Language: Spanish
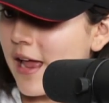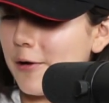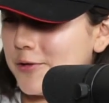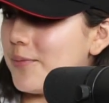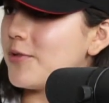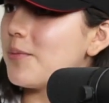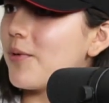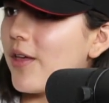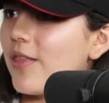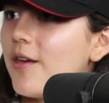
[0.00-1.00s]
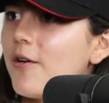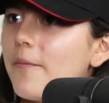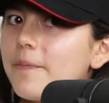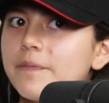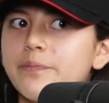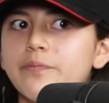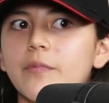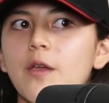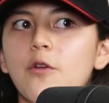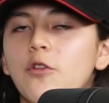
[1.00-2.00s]
asombroso porque digo,
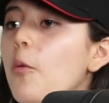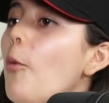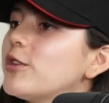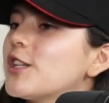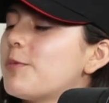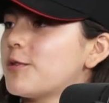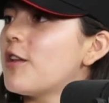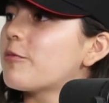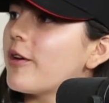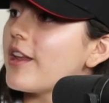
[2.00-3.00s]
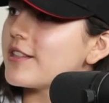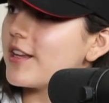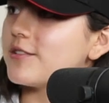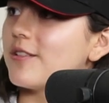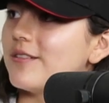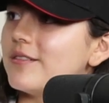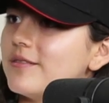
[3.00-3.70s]
no muchas personas pueden hacer esto.